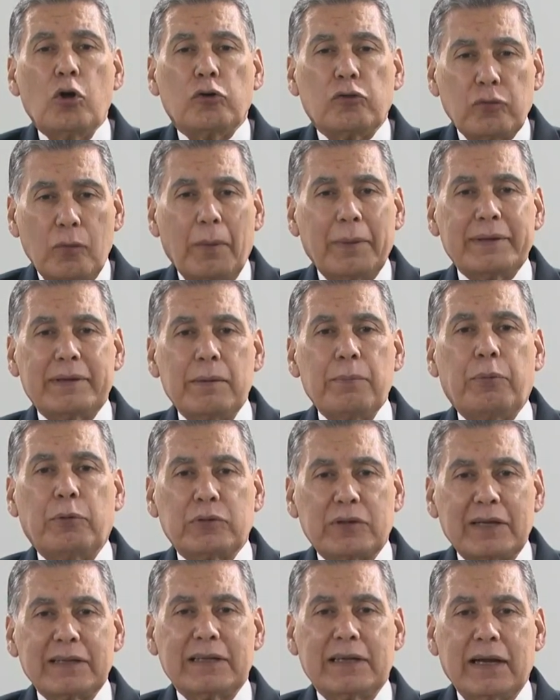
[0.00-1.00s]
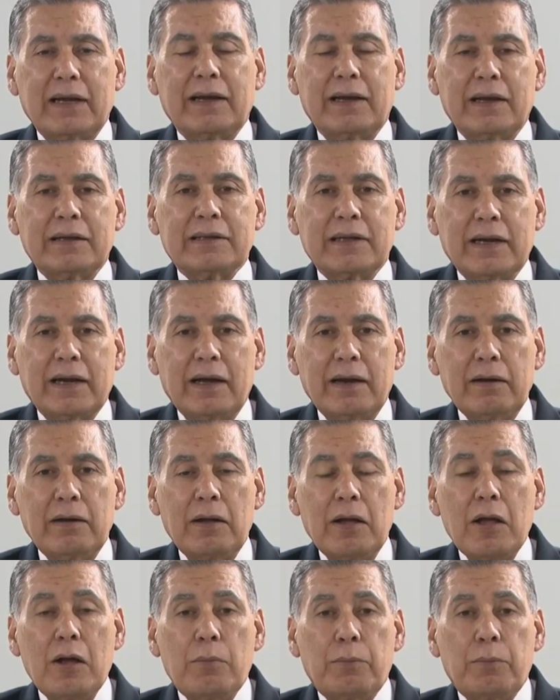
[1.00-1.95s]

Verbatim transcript: sumamente importante que hay que atacar,